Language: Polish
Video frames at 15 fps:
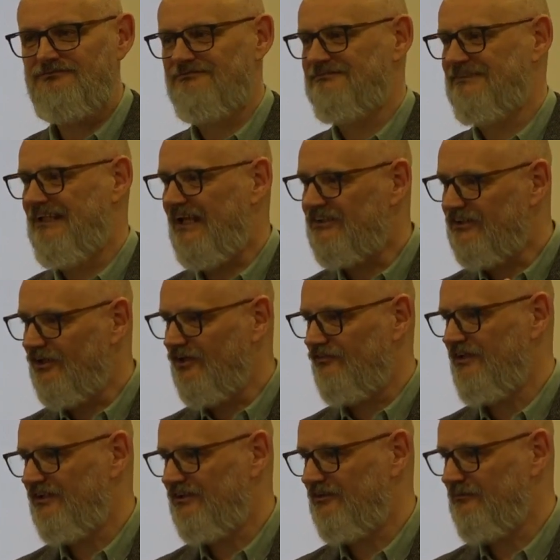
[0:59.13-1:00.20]
dlaczego
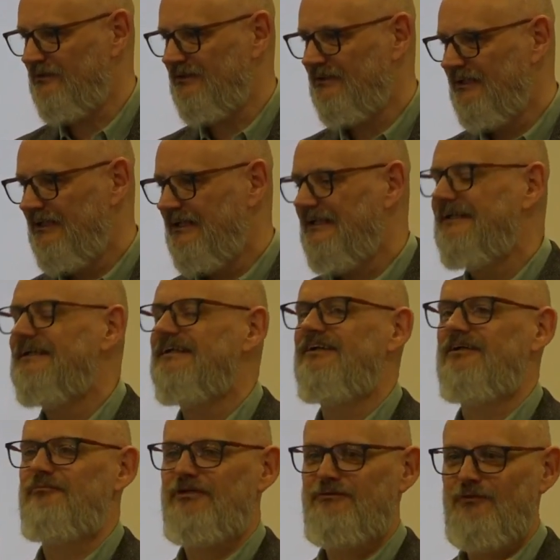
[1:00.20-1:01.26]
wierzymy i
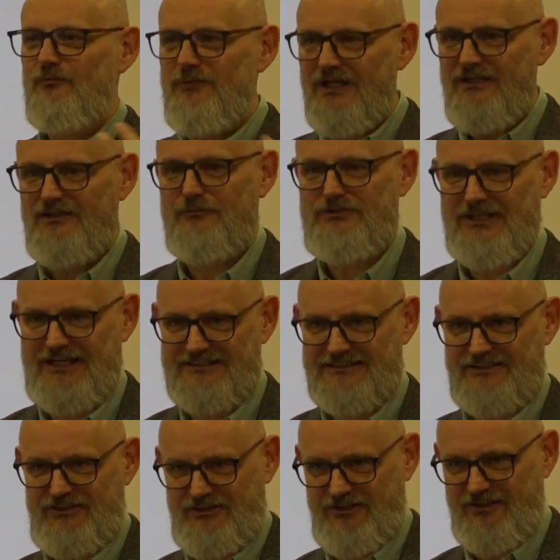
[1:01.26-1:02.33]
żebyśmy umieli to
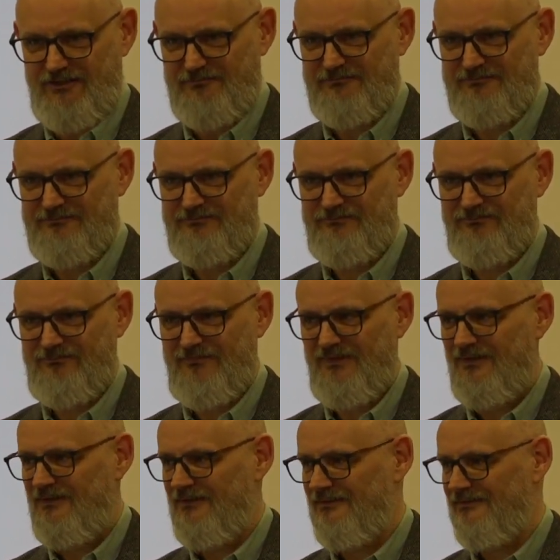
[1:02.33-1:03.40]
przekazać innym.
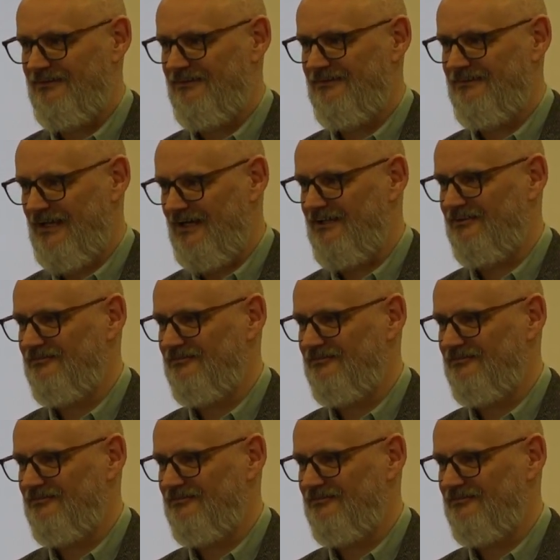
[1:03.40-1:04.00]
Tak?